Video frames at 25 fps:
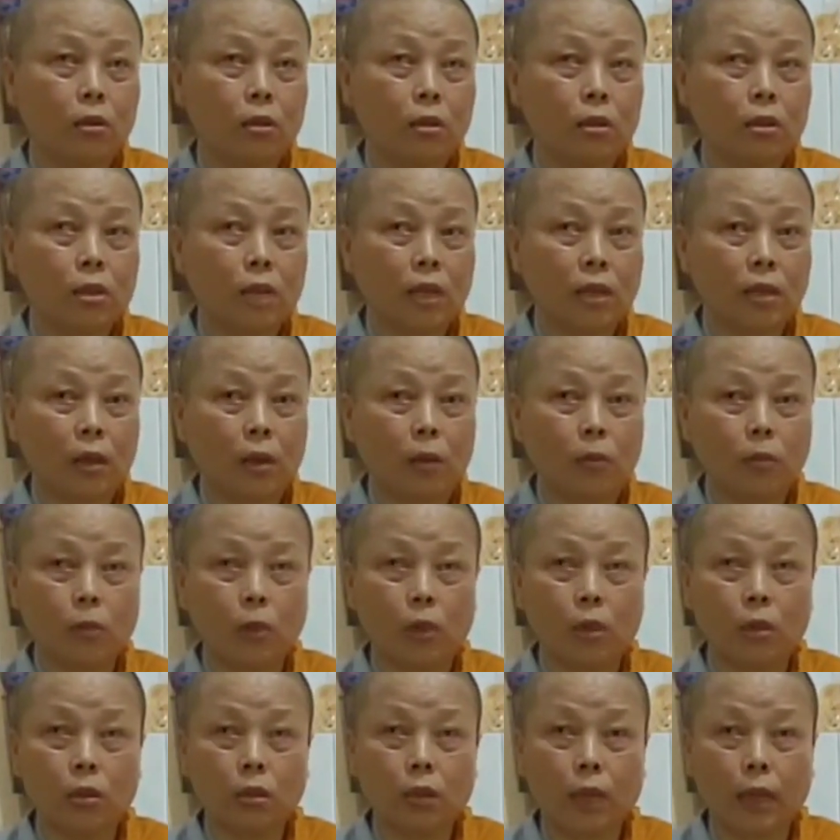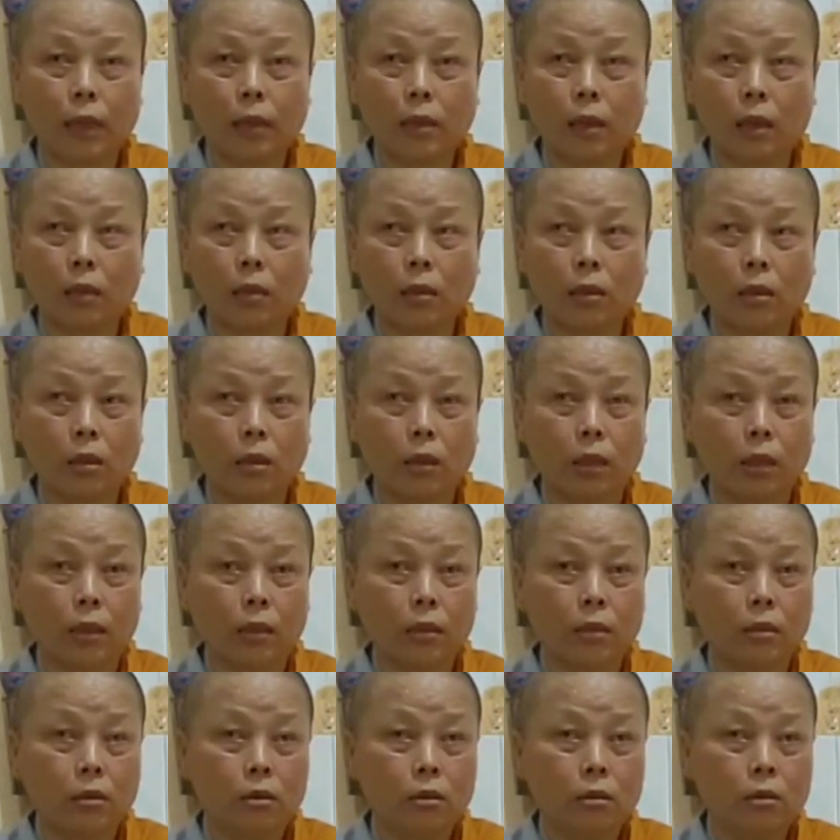Sang trọng rồi người ta chặn đường á.
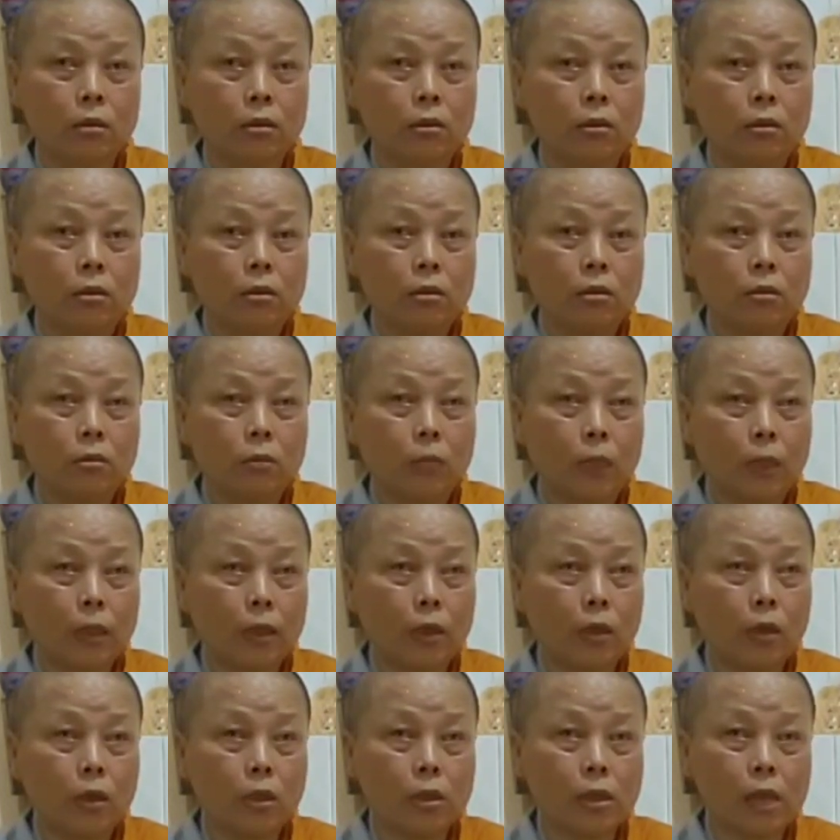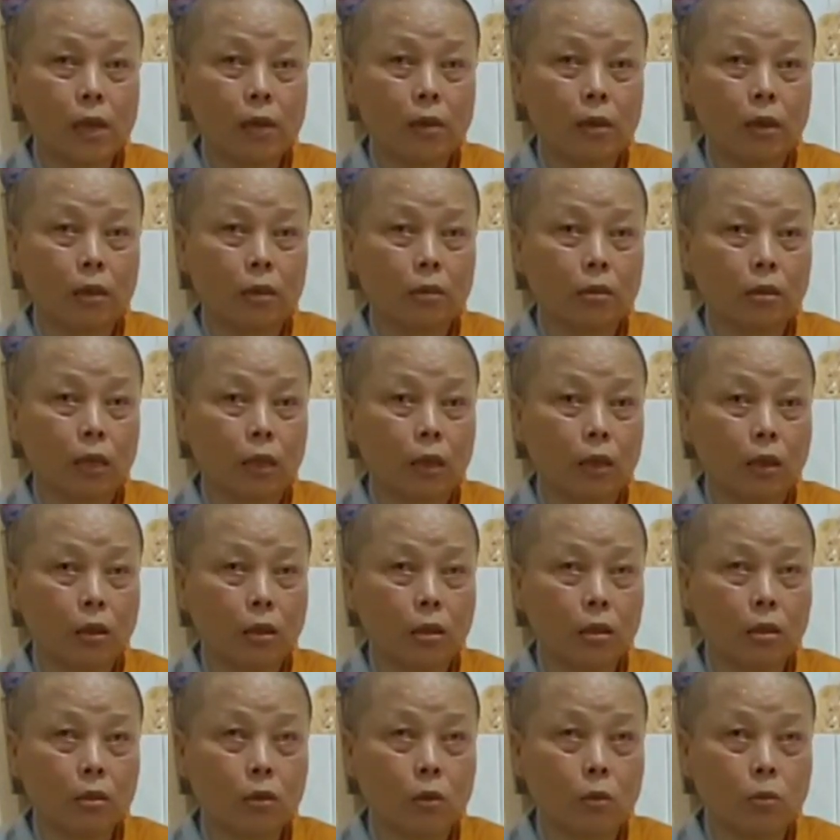Bởi vì nói sao là người ta nói
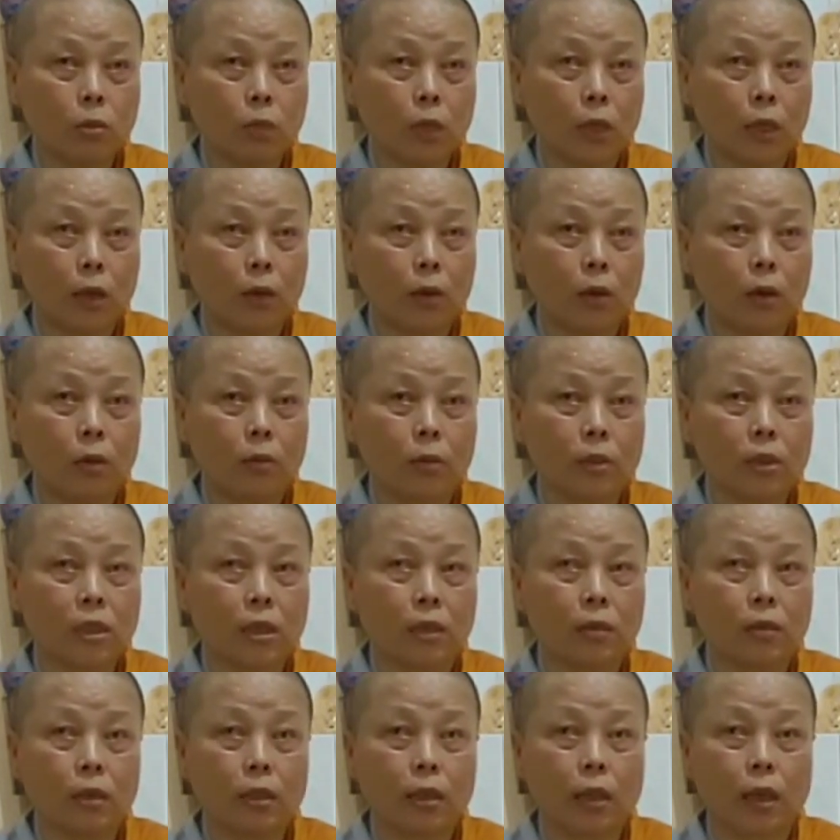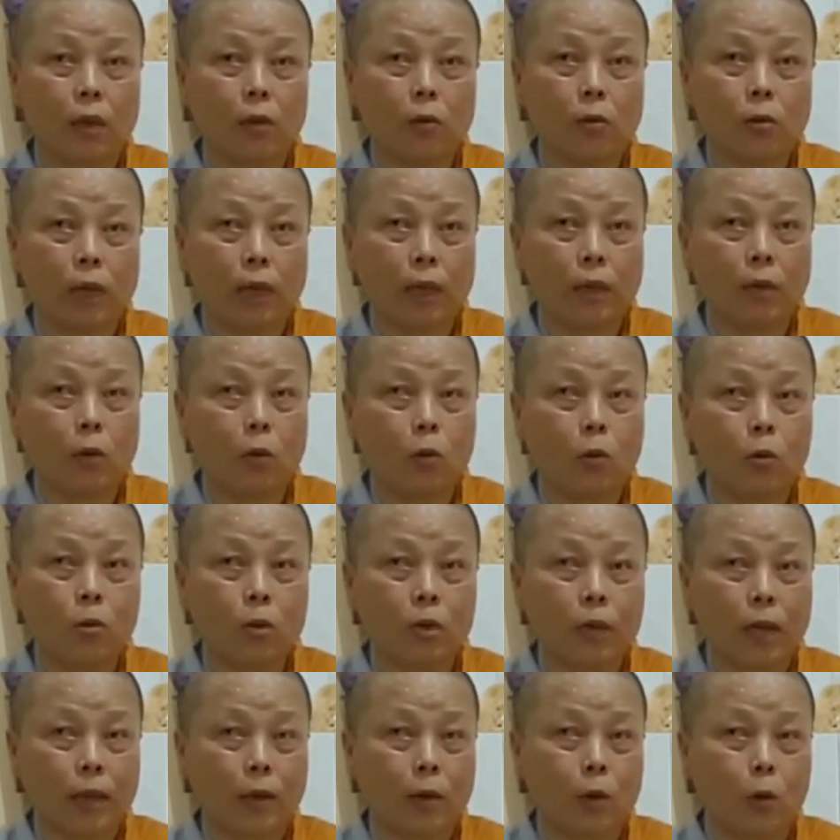cúng cái đầu heo mà sao người ta thẻo
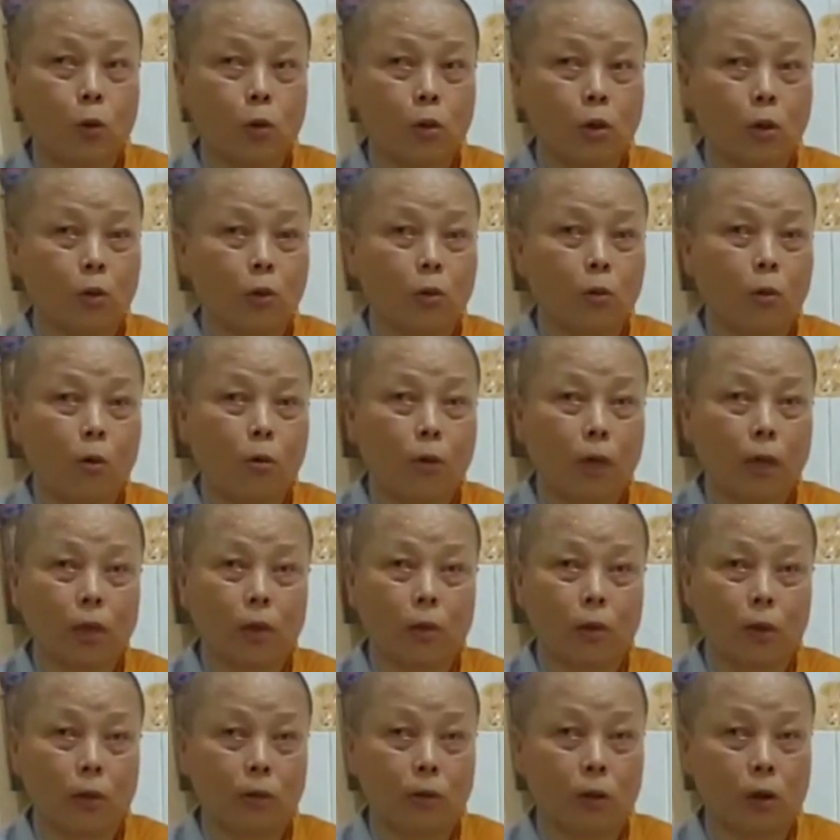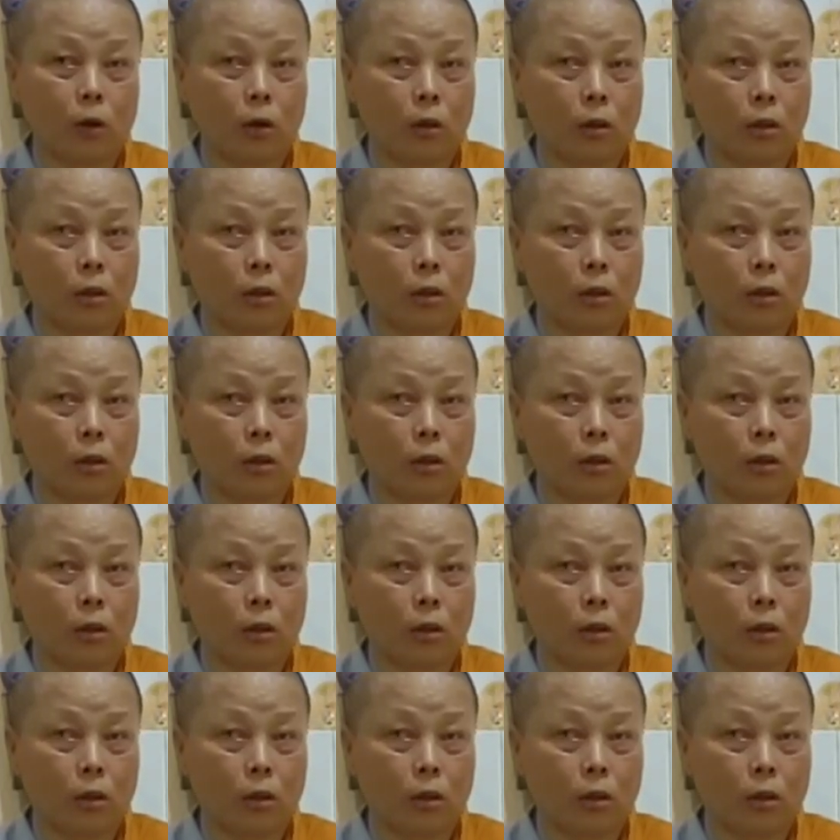đầy đủ trong cái bộ phận đầu heo thôi.